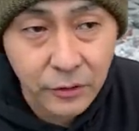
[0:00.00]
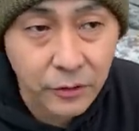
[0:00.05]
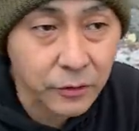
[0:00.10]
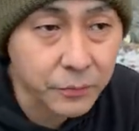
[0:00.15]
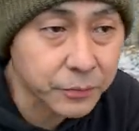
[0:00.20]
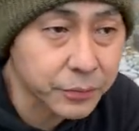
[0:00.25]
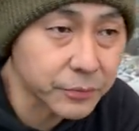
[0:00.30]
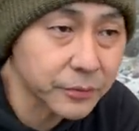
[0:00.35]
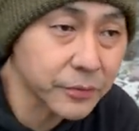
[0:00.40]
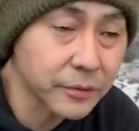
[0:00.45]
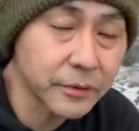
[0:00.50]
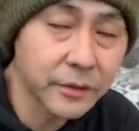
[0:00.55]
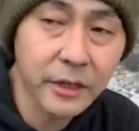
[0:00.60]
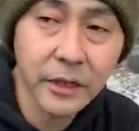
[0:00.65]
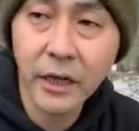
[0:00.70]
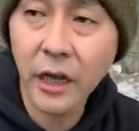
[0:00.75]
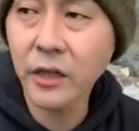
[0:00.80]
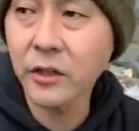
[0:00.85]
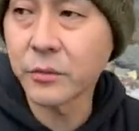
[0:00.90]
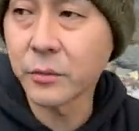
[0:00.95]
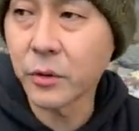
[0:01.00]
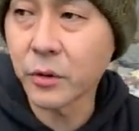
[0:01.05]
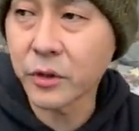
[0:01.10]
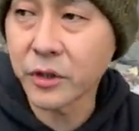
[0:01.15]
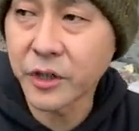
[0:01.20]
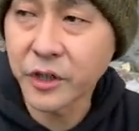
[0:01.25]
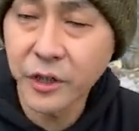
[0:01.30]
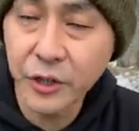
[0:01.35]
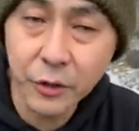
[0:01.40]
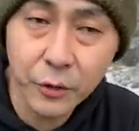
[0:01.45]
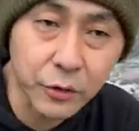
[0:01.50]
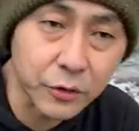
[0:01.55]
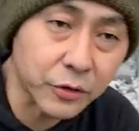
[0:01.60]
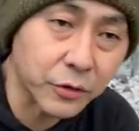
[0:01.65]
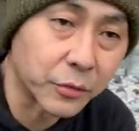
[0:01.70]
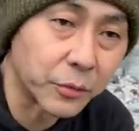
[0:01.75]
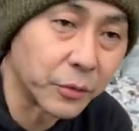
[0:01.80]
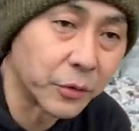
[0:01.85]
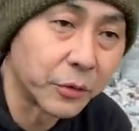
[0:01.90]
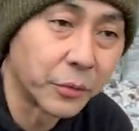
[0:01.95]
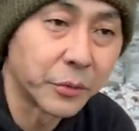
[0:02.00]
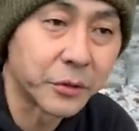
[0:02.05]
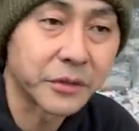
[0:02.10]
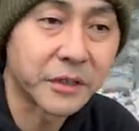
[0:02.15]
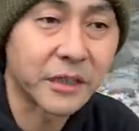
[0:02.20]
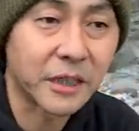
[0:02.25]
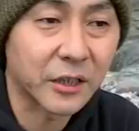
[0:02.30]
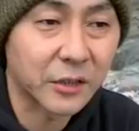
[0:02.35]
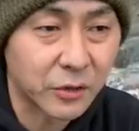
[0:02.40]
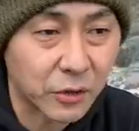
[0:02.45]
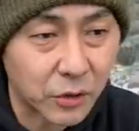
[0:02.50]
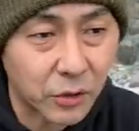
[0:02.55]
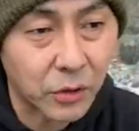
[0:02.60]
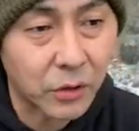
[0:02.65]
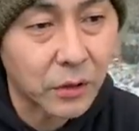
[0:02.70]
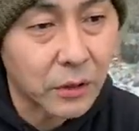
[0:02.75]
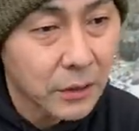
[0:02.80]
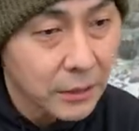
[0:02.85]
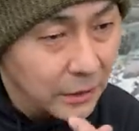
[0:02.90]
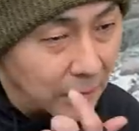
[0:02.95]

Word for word: そのでかいのも切ろうとも思ってたけど、